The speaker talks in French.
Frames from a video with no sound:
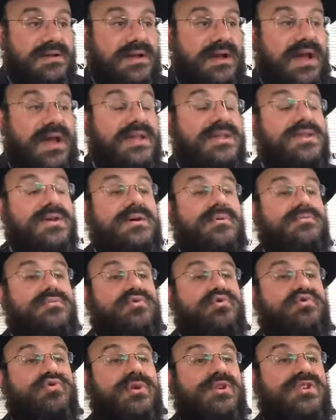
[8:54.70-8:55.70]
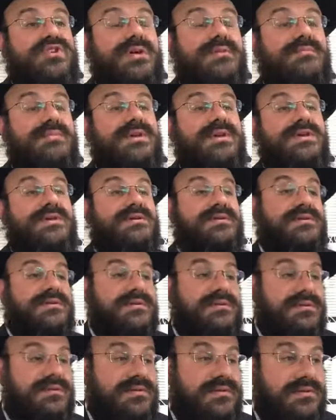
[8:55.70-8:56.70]
un homme ne doit jamais
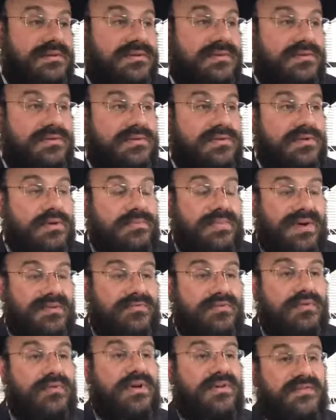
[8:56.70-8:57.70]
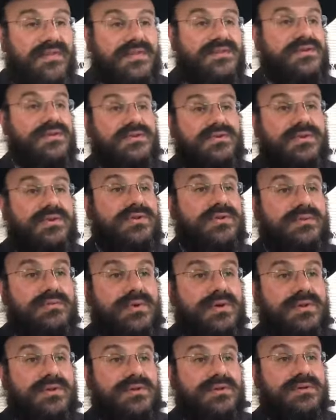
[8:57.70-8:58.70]
ne pas vouloir faire ce que Dieu lui
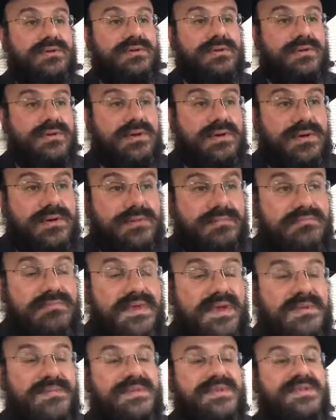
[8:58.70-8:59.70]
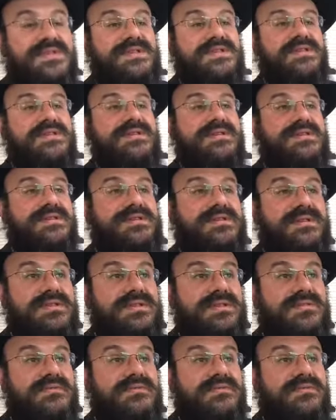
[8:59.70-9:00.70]
demande, même s'il se
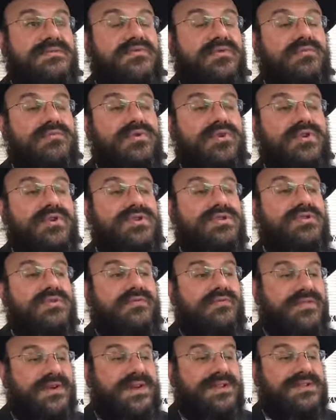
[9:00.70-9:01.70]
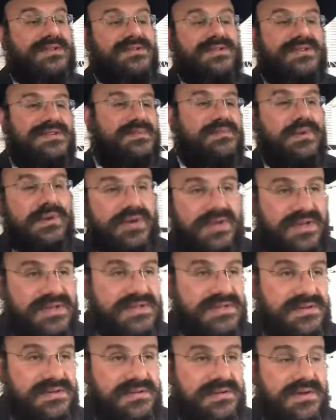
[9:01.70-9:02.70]
dit, vaut mieux que tu le fasses sans
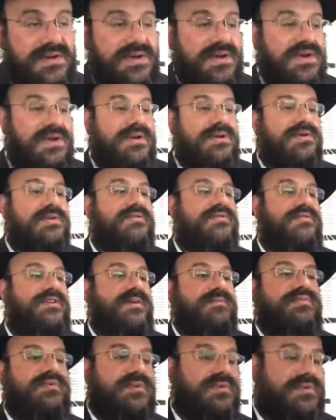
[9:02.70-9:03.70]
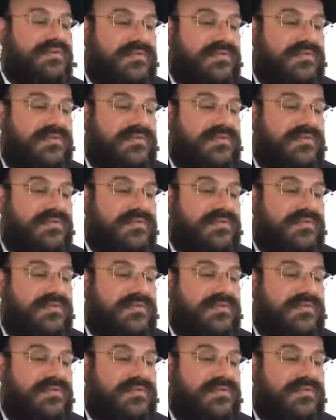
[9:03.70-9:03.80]
hypocrisie. Le faire pour le